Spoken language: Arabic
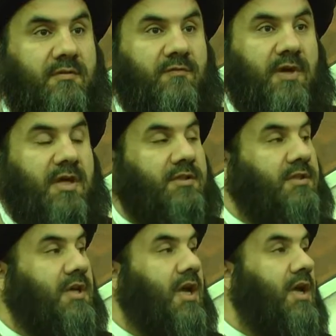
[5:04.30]
فقد
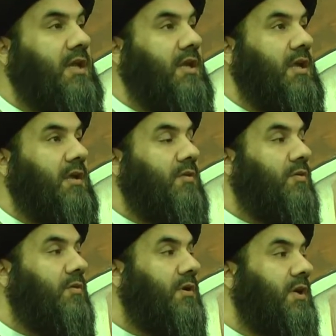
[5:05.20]
كان
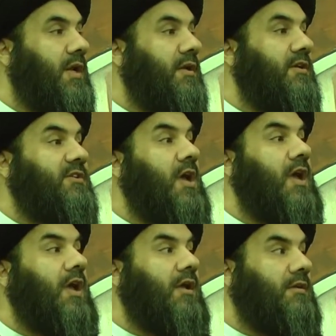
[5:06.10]
ينظر إلى
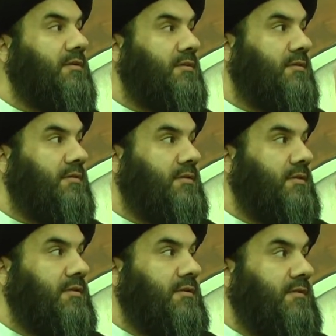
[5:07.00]
النساء
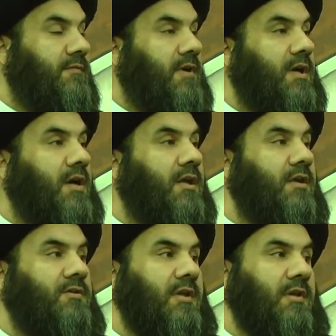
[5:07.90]

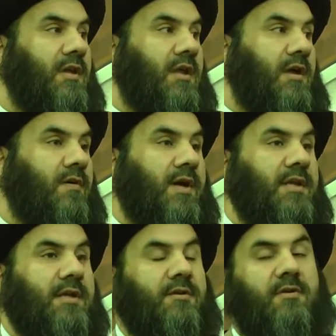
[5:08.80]
فقال صلى الله
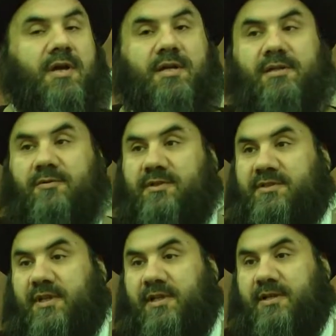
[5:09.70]
عليه وآله
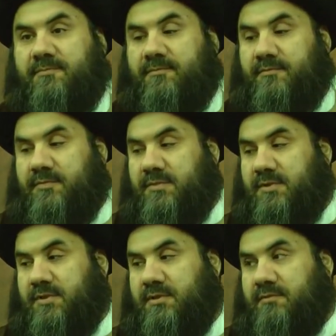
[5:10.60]
وسلم
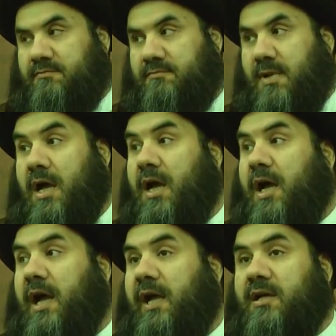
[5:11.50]

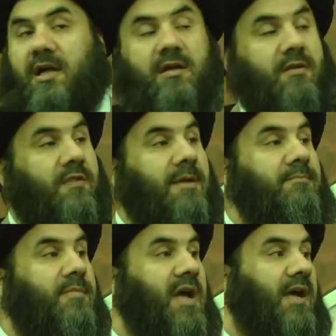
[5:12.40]
ما أحقر
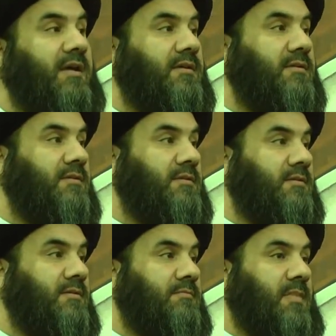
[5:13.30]
ذنبه
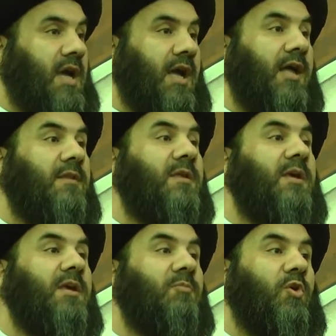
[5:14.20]
ما
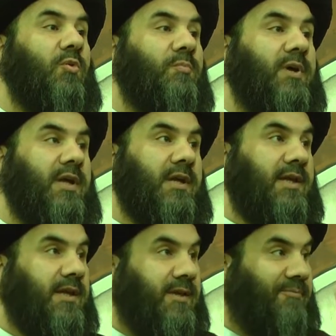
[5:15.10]
عظيم حبه
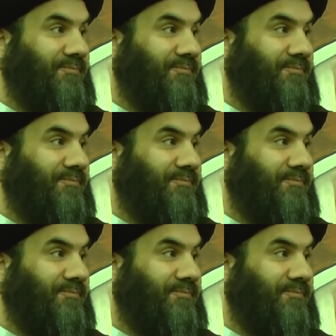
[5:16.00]
لي